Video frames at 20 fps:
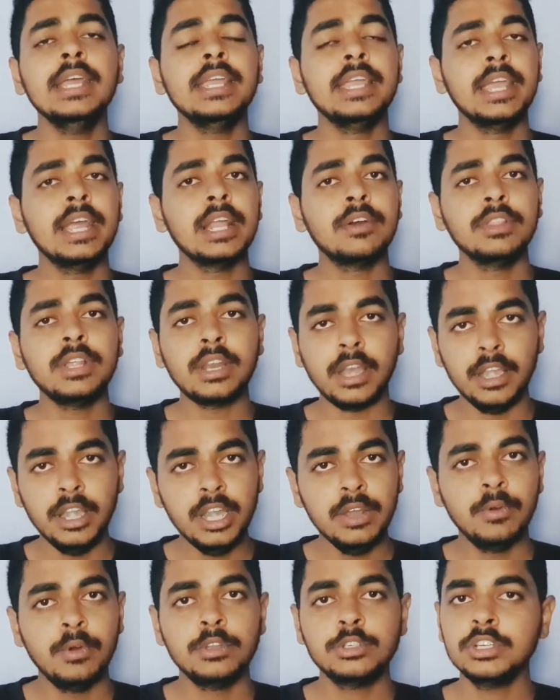எங்களுக்கு வந்து
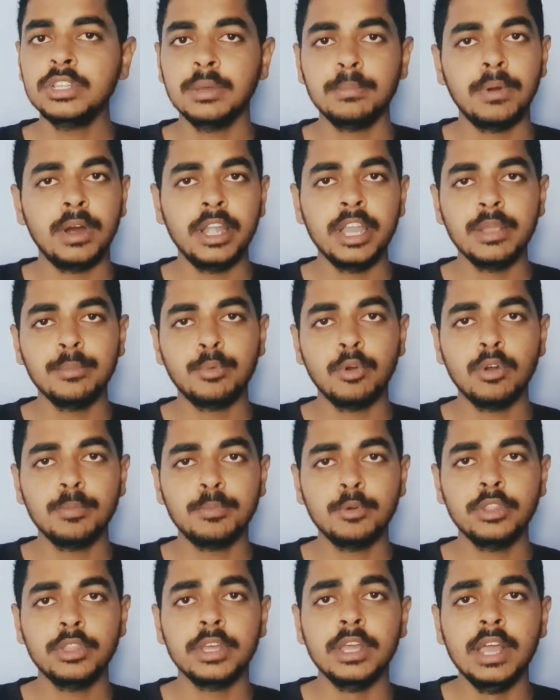ரெண்டு வருஷம் இந்த பாண்டிங் போக
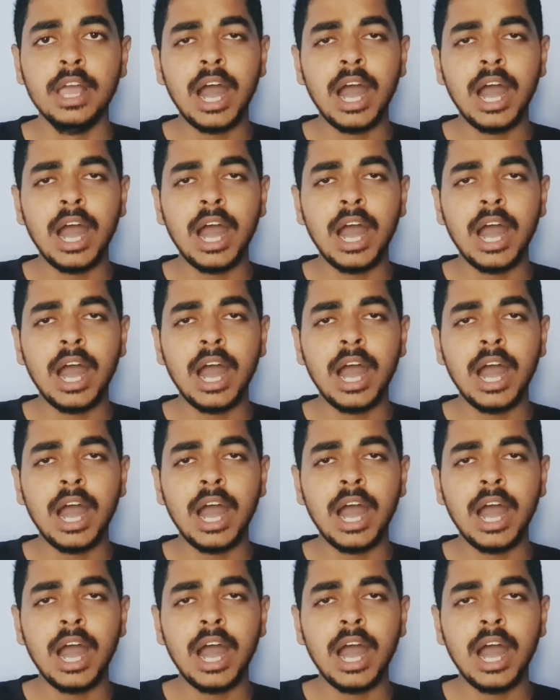போகுது